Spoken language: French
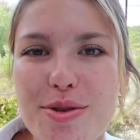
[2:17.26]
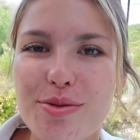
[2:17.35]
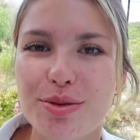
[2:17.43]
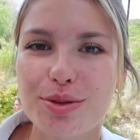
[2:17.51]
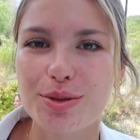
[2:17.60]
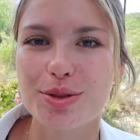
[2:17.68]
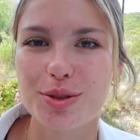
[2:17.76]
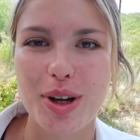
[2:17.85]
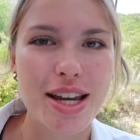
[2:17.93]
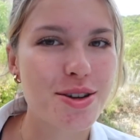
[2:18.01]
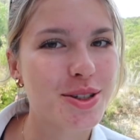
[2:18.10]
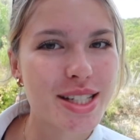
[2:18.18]
peu vous,
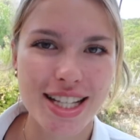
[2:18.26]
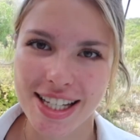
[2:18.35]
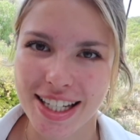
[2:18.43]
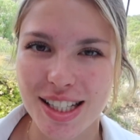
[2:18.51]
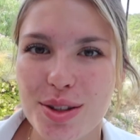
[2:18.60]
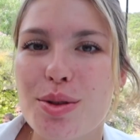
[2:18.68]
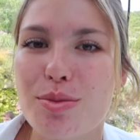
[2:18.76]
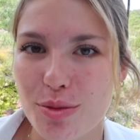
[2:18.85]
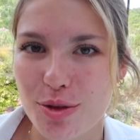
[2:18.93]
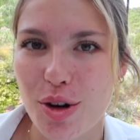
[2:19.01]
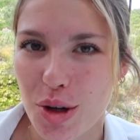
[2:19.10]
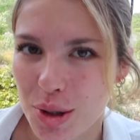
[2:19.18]
voyez le générique de
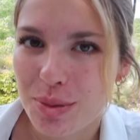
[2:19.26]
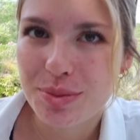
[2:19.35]
mon vlog.